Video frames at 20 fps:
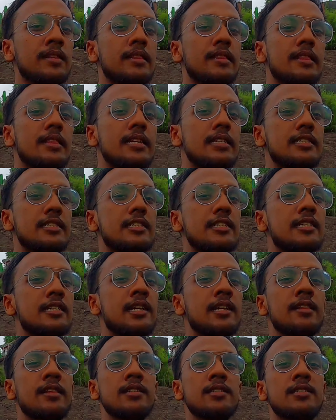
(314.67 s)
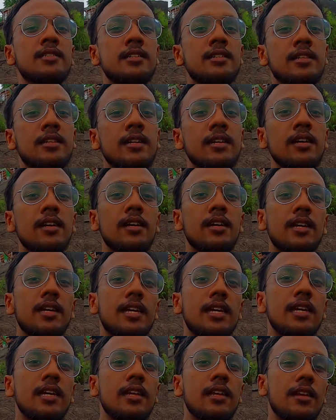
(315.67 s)
में इतने स्ट्रिक्ट थे इतने स्ट्रिक्ट थे
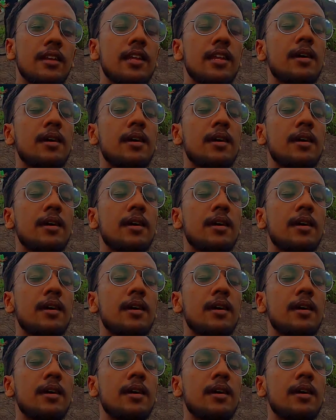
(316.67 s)
कि